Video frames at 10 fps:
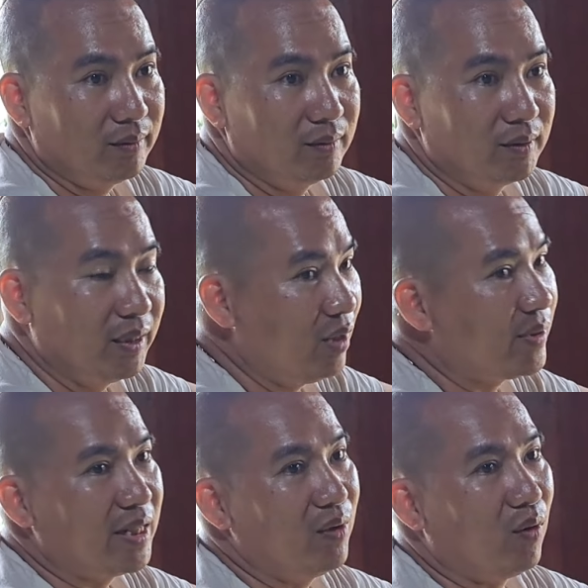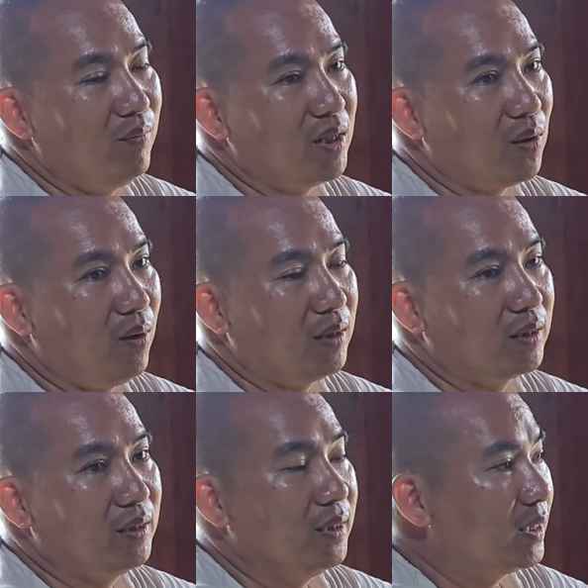Dạ. chứ nếu mà trời hôm qua mưa to thì
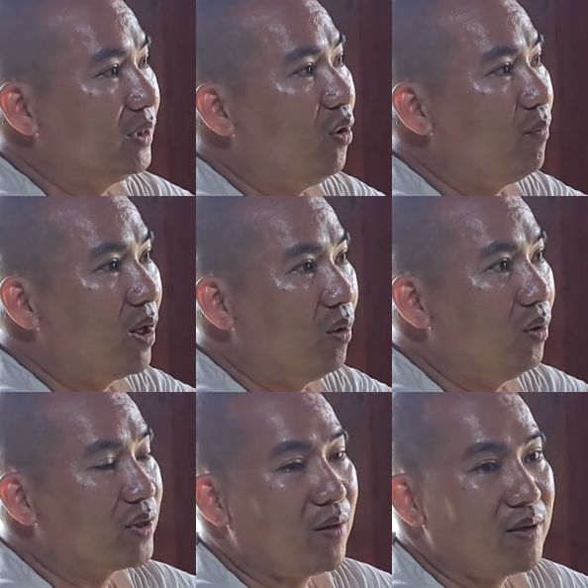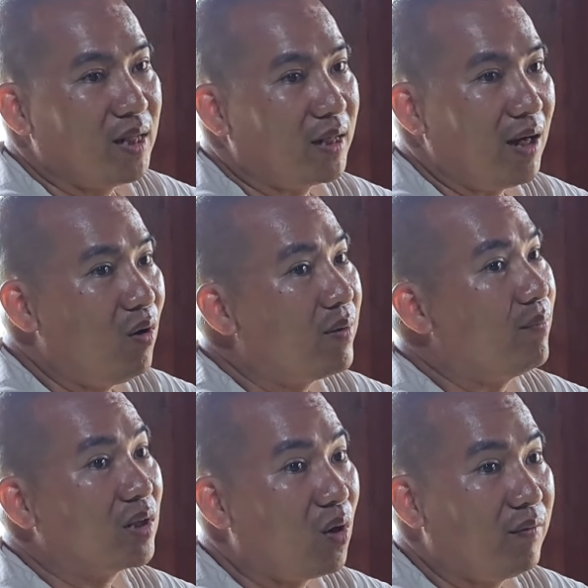từ hôm mà lố lụt xong bây giờ đá không nằm
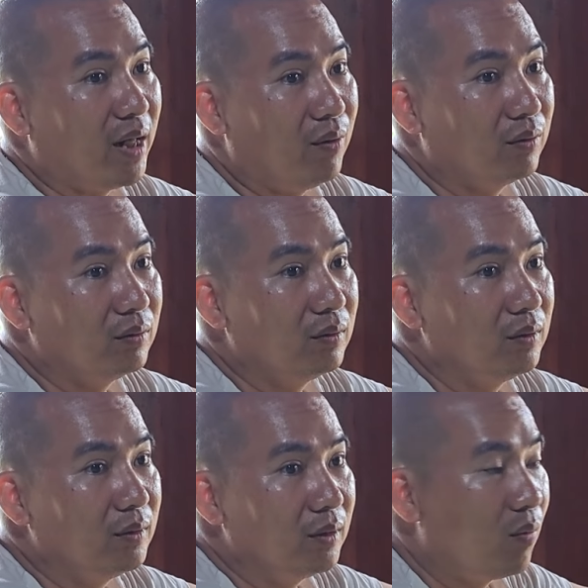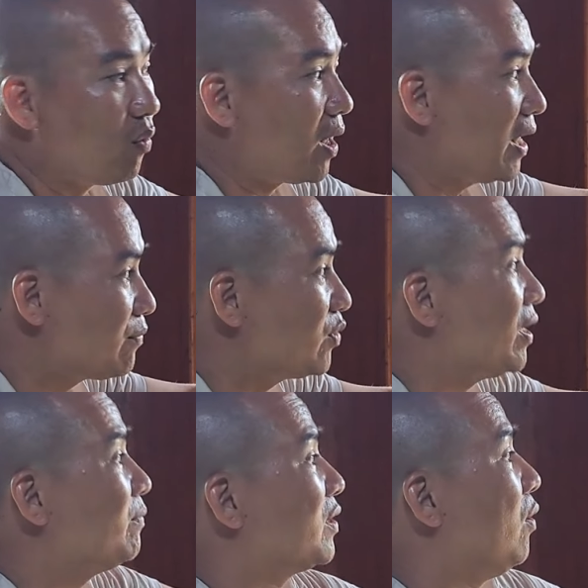mưa to vậy đâu yeah. Dạ. hôm qua đêm duy
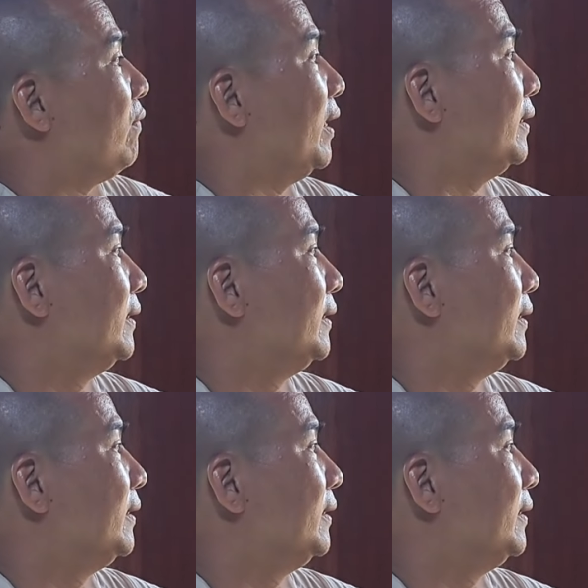nhất mưa to vậy